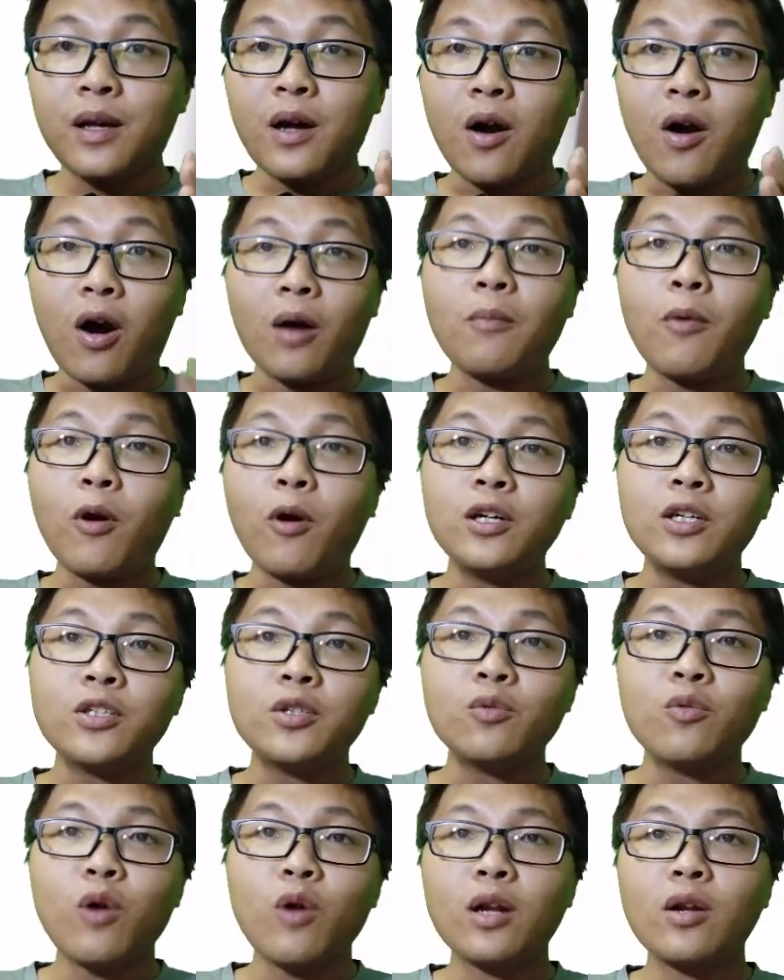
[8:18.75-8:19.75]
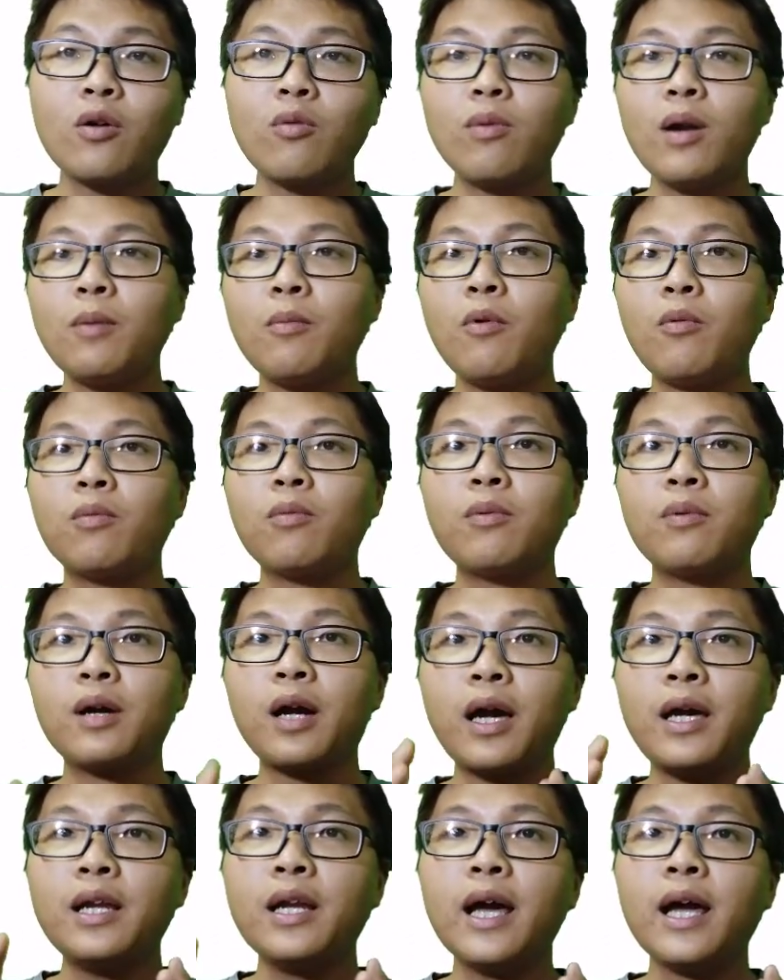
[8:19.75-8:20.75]
hỏi mọi người xung quanh cũng là một
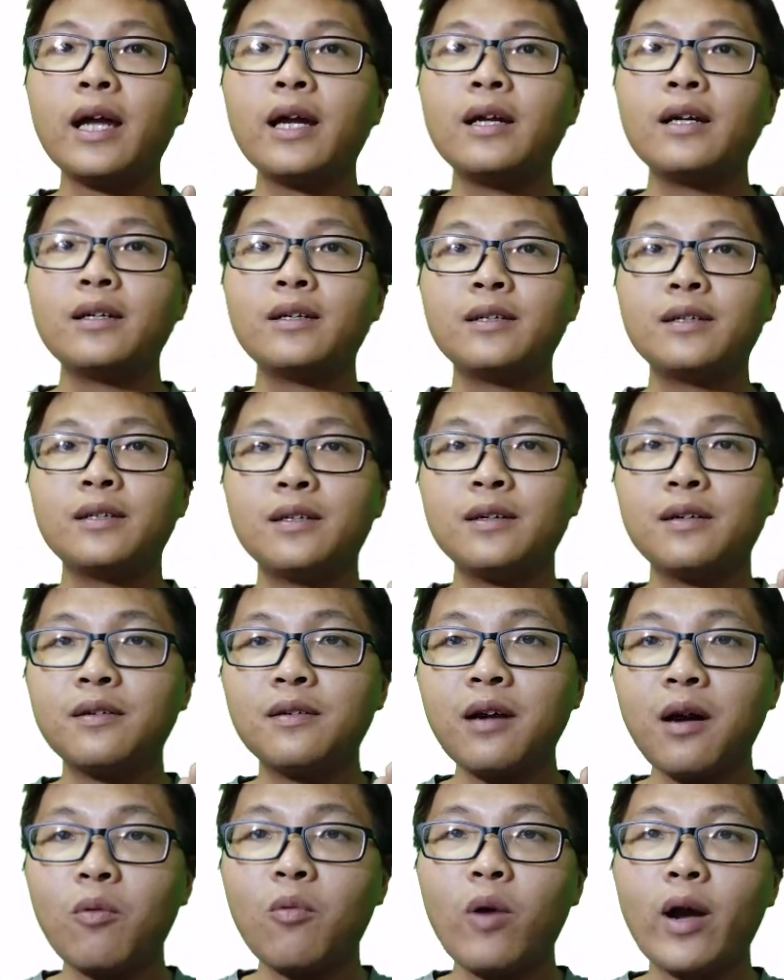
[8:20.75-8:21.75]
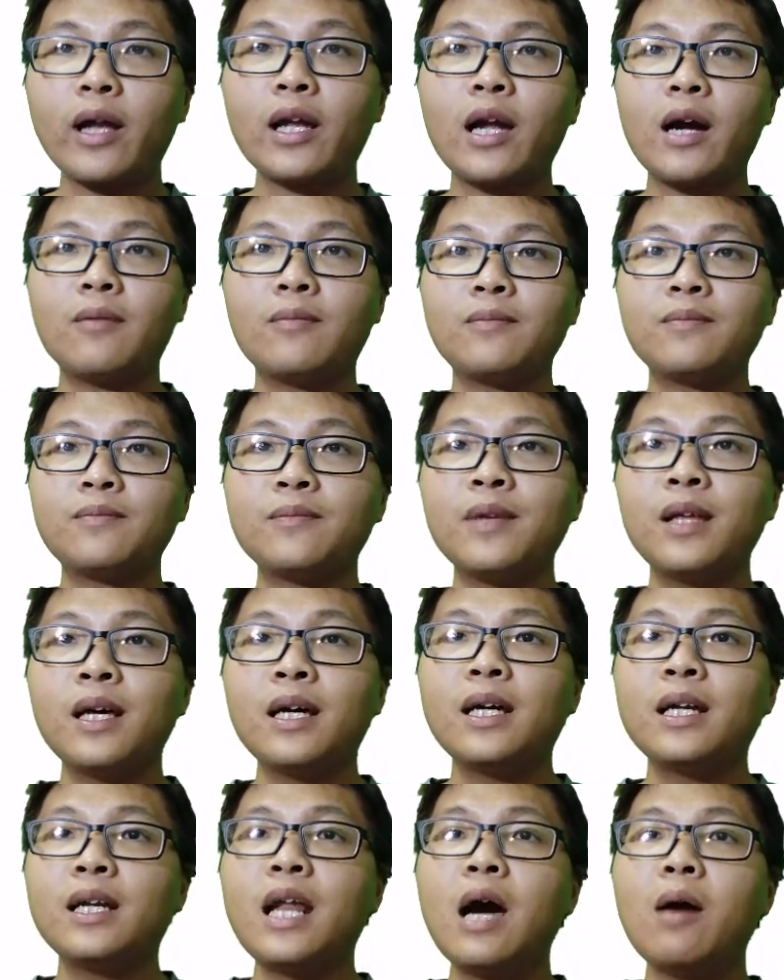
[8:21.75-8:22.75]
kỹ năng rất quan trọng
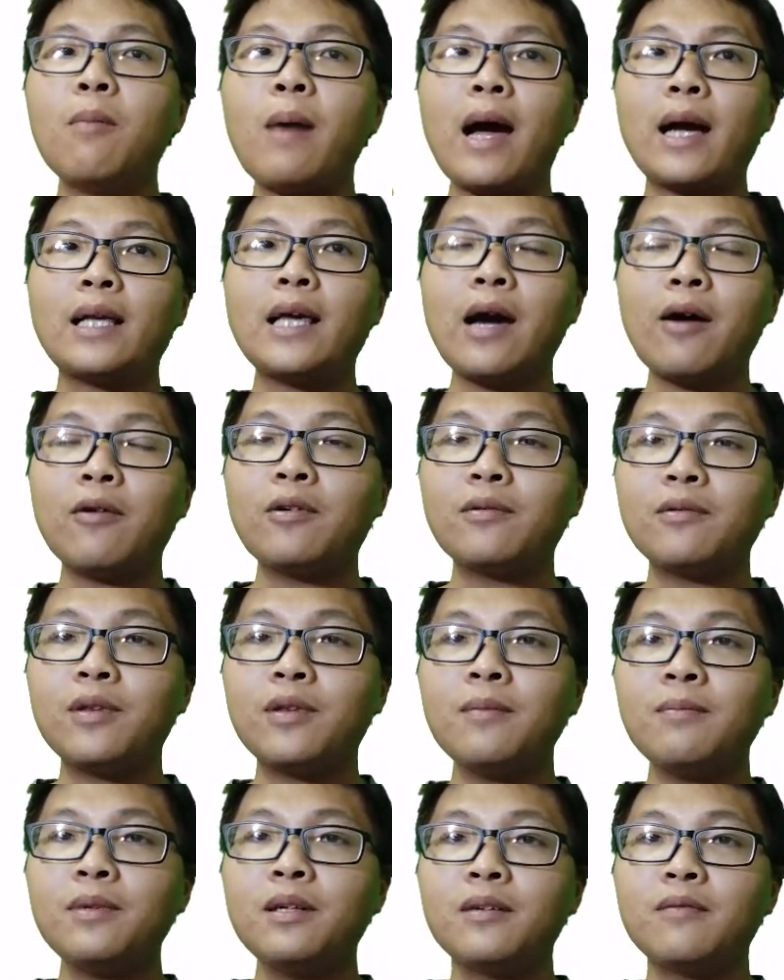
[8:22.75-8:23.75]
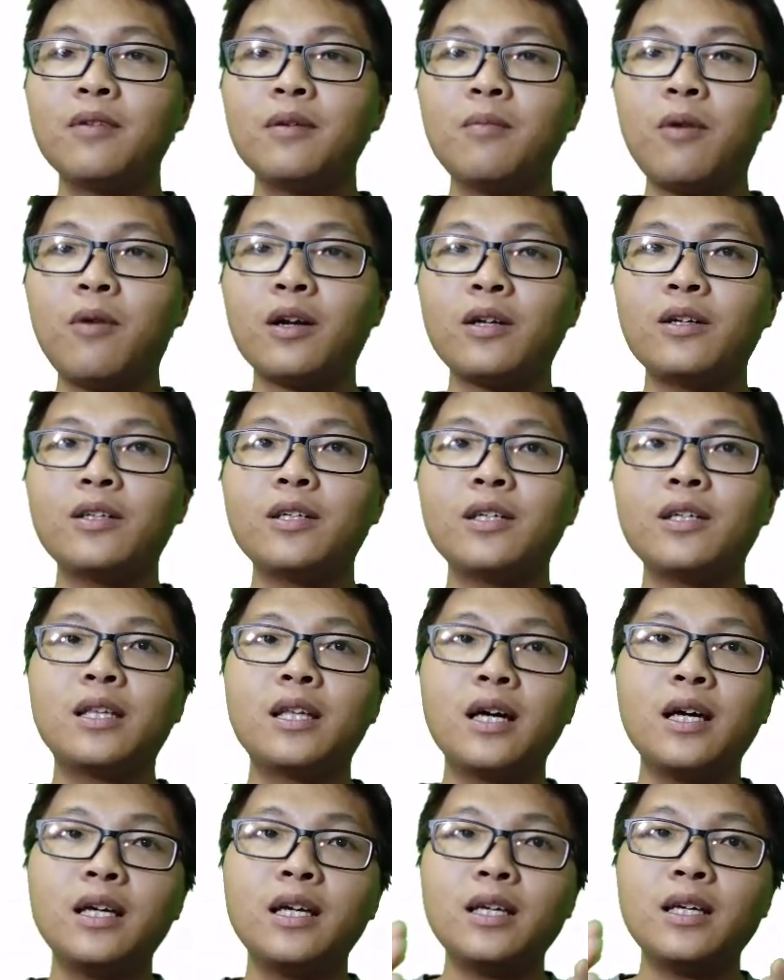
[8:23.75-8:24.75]
nếu bạn giao tiếp được với mọi người
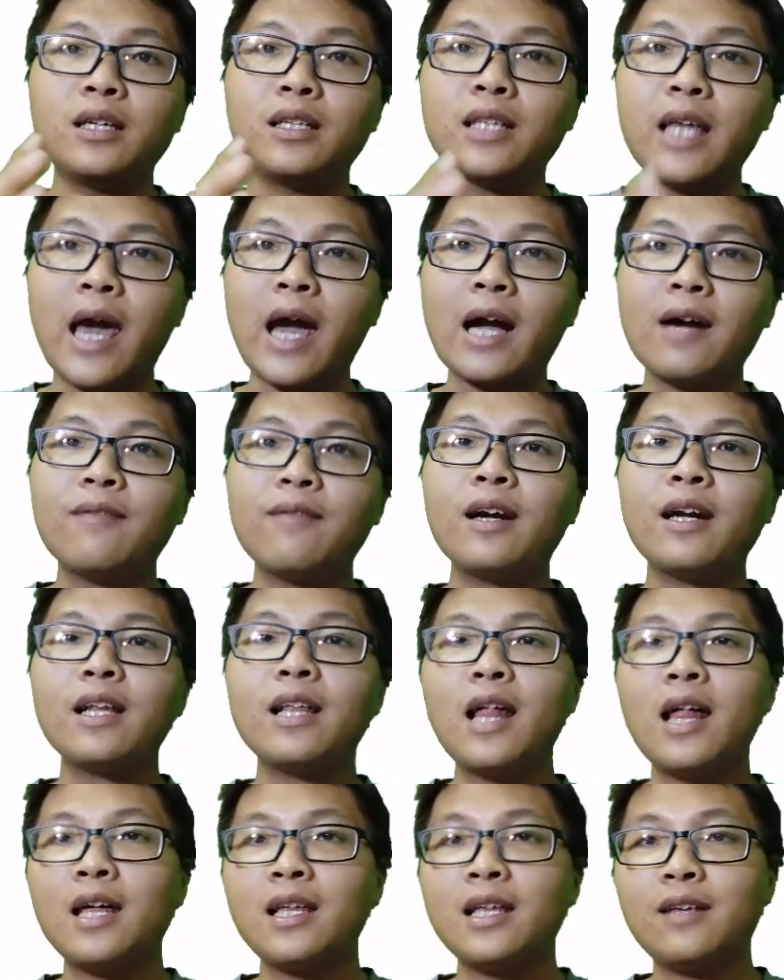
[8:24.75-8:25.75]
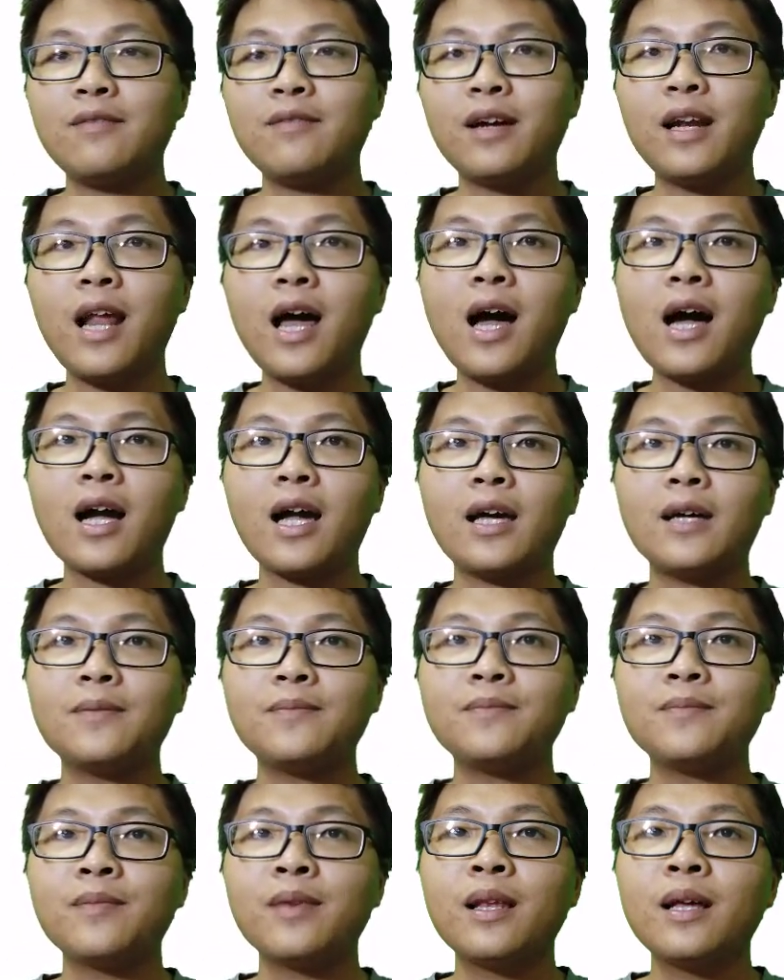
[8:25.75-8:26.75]
thì chả có vấn đề gì phải lo cả
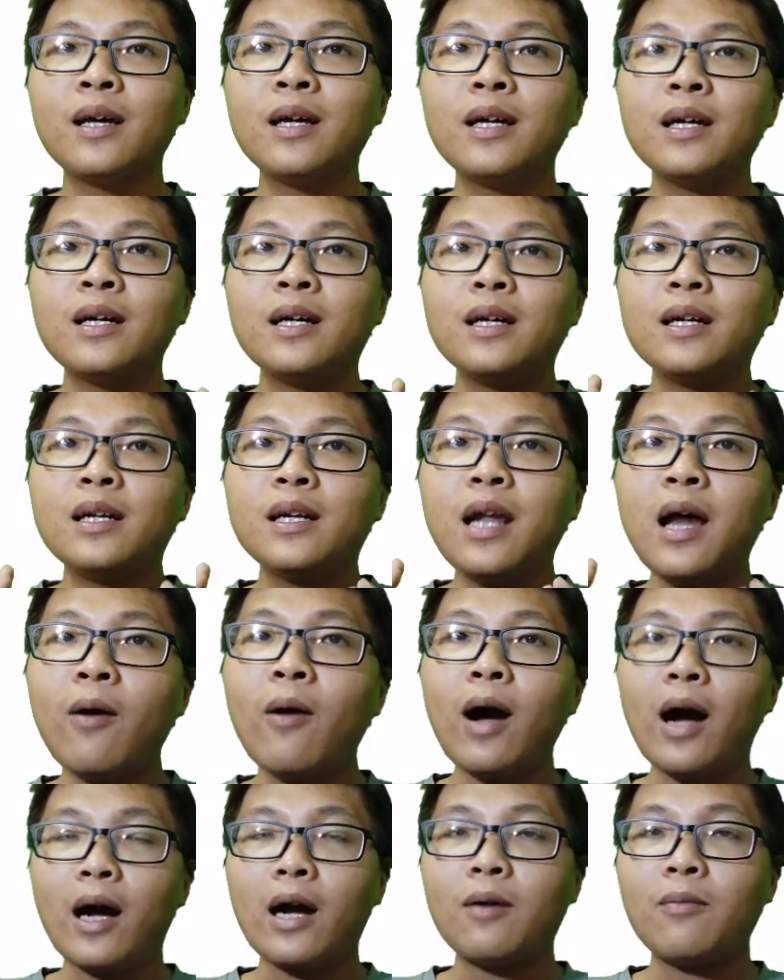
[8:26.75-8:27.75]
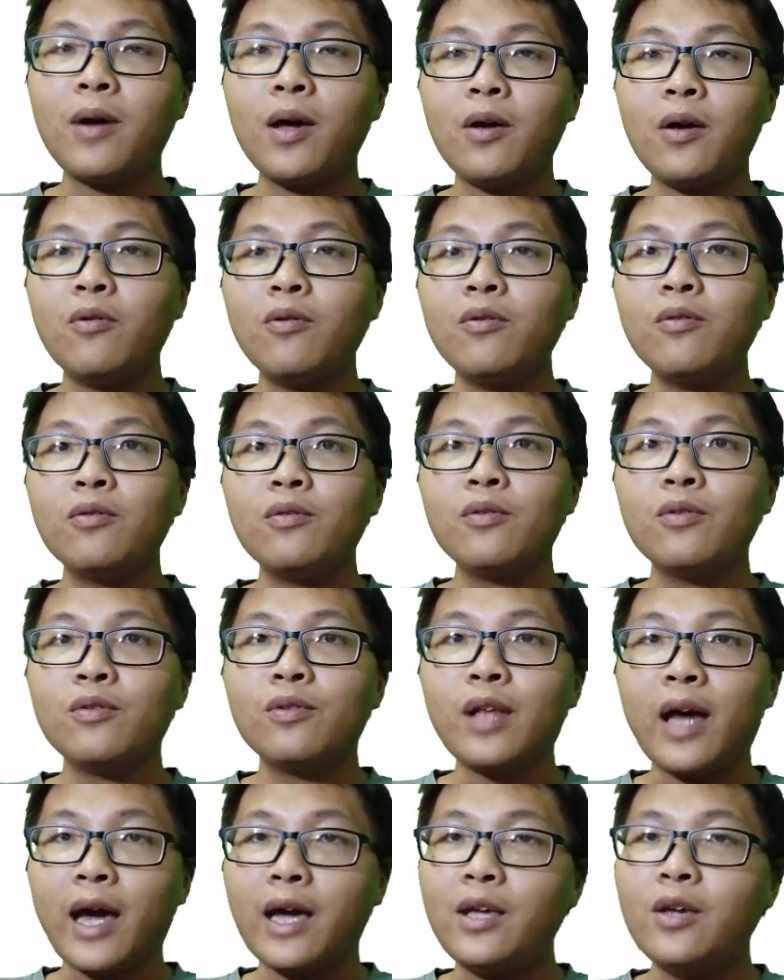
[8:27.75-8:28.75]
nếu họ không hiểu
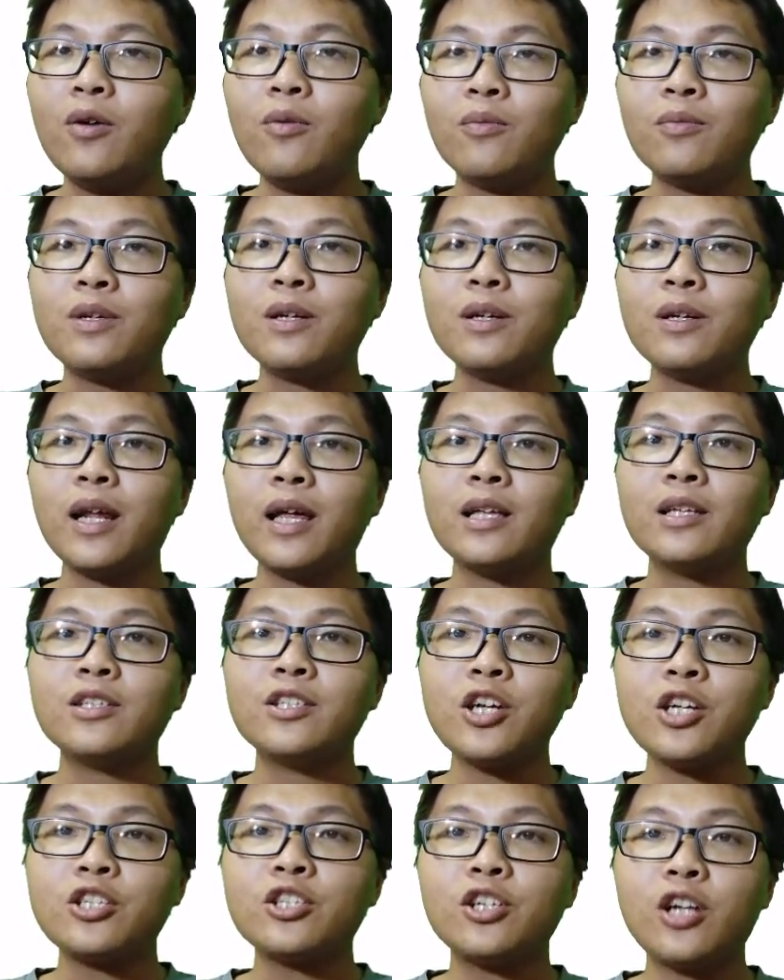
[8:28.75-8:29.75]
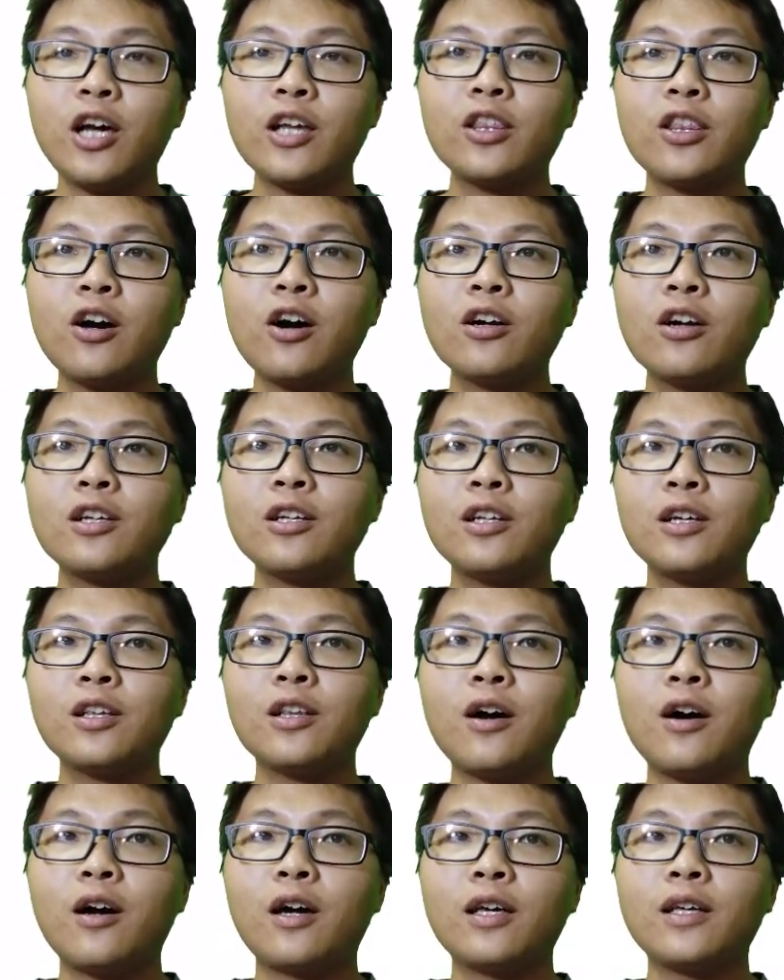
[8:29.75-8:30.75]
hãy dùng chức năng translator trên điện
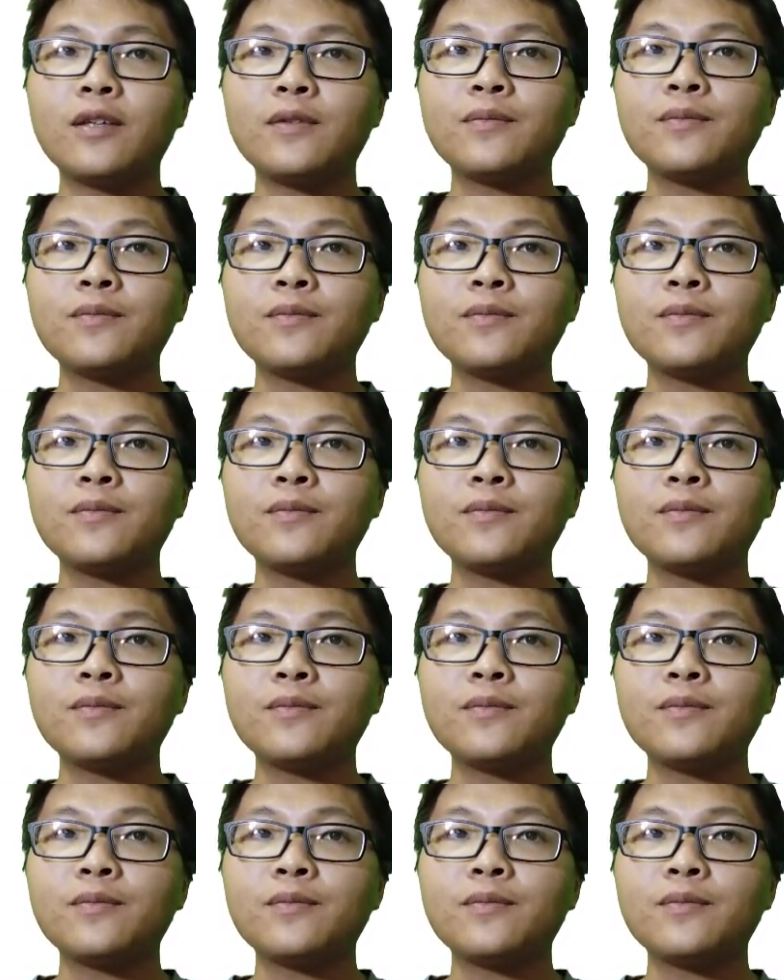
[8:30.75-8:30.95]
thoại